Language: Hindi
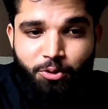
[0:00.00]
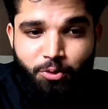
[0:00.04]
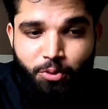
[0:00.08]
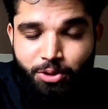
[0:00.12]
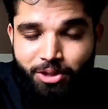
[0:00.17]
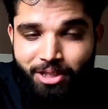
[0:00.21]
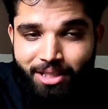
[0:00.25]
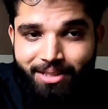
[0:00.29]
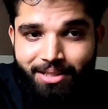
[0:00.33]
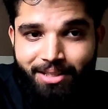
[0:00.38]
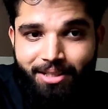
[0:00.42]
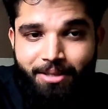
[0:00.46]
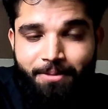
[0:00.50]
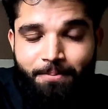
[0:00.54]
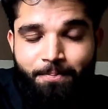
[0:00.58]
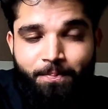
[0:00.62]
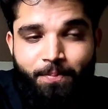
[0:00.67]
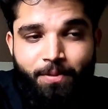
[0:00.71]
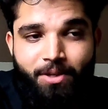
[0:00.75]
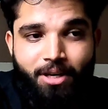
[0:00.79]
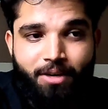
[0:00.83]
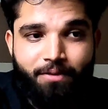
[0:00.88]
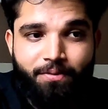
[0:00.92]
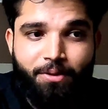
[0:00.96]
कुछ सोचा था
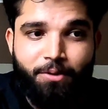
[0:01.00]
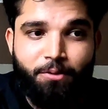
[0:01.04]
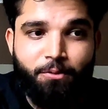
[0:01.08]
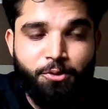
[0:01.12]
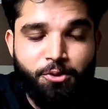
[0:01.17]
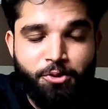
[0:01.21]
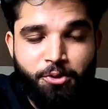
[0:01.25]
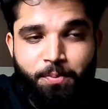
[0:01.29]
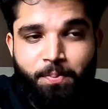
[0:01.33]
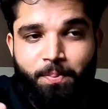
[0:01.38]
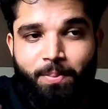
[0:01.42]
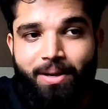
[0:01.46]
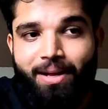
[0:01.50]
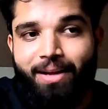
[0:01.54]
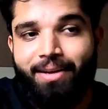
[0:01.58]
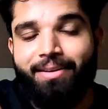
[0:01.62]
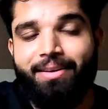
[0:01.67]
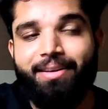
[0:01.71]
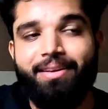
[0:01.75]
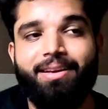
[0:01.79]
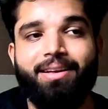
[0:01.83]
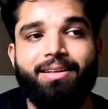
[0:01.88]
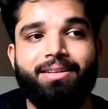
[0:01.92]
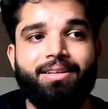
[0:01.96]
काफ़ी कुछ
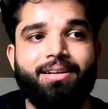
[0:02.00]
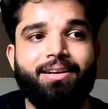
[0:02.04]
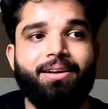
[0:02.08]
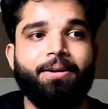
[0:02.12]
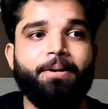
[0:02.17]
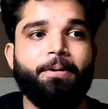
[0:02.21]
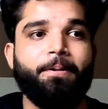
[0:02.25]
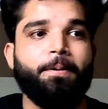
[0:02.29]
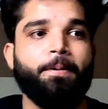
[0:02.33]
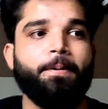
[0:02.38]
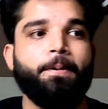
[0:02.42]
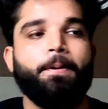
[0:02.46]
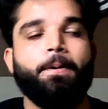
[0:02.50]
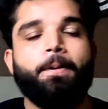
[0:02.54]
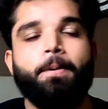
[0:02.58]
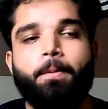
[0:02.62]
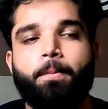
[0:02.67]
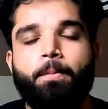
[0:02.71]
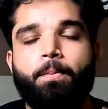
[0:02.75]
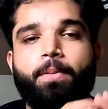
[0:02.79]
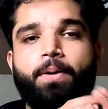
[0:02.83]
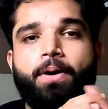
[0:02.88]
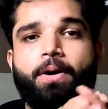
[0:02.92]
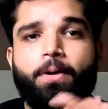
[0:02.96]
प्लान किया था
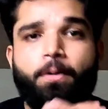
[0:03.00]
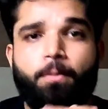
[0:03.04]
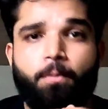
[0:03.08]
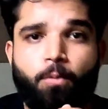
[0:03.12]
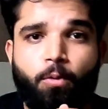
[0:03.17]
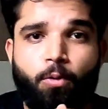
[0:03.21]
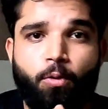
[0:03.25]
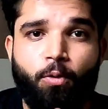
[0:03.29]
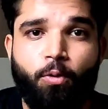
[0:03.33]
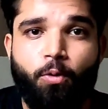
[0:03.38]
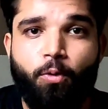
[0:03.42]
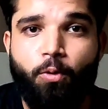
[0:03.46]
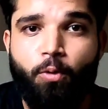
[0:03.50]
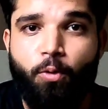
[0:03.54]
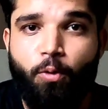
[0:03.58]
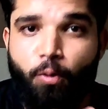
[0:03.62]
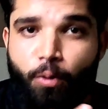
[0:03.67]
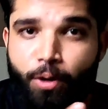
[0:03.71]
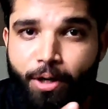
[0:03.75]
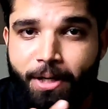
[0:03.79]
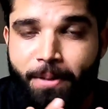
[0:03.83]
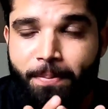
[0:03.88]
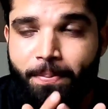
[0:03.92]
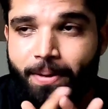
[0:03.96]
पर वो
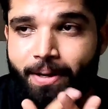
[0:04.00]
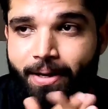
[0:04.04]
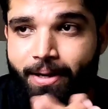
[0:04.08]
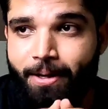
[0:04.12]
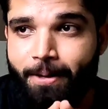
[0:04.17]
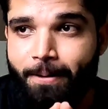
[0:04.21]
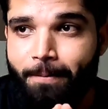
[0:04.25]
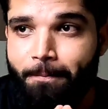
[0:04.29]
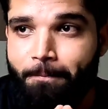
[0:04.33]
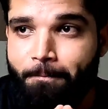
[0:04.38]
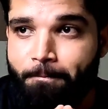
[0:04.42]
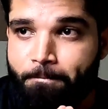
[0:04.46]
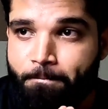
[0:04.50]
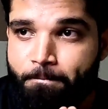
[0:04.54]
हो नहीं पाया